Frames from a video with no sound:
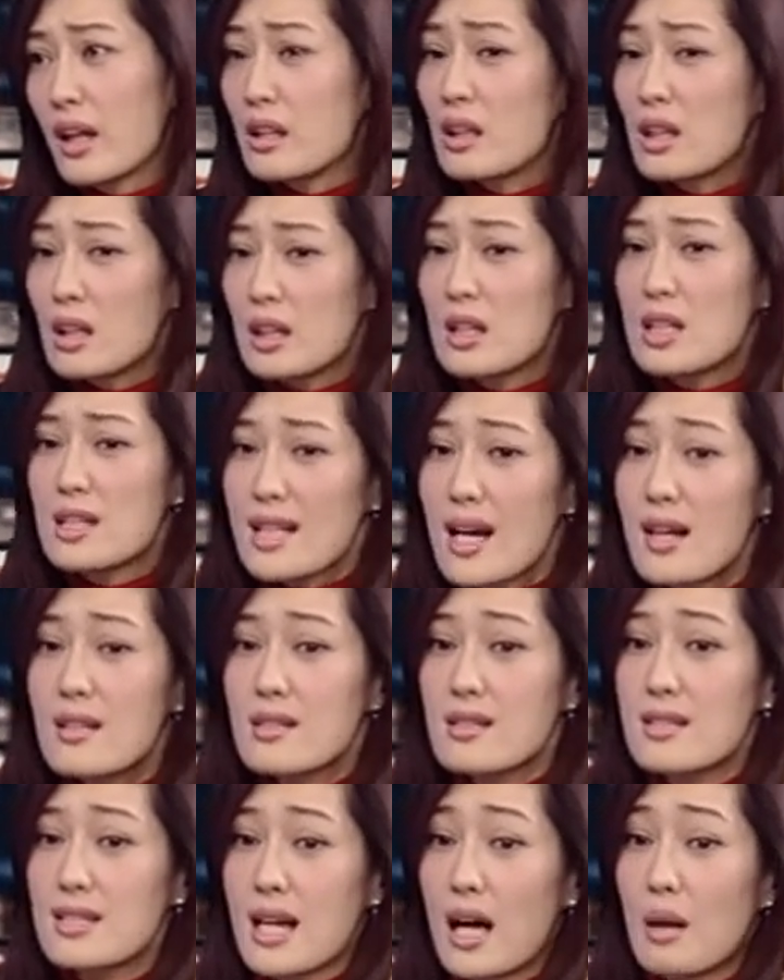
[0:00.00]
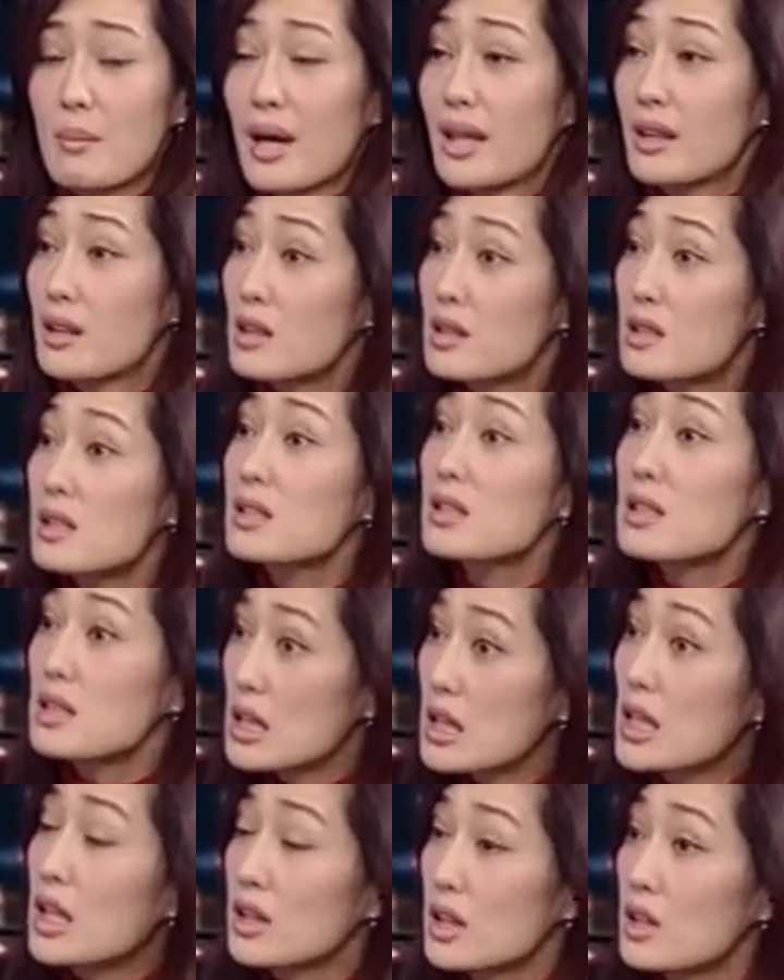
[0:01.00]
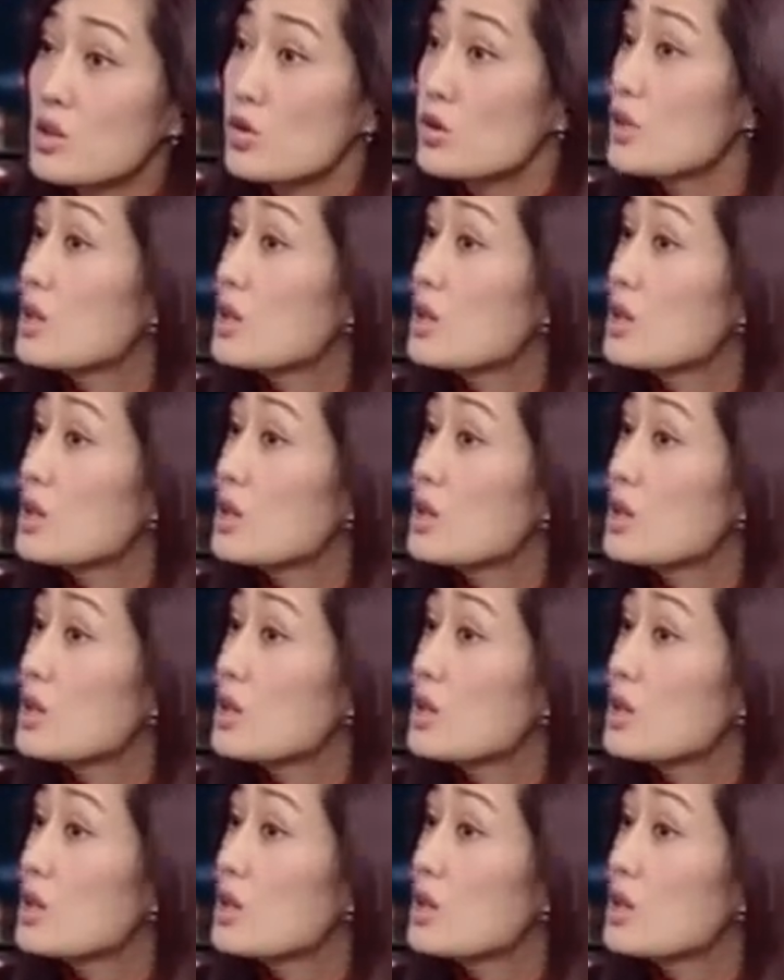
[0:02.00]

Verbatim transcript: 你你这样子想嘛？你这是你可能就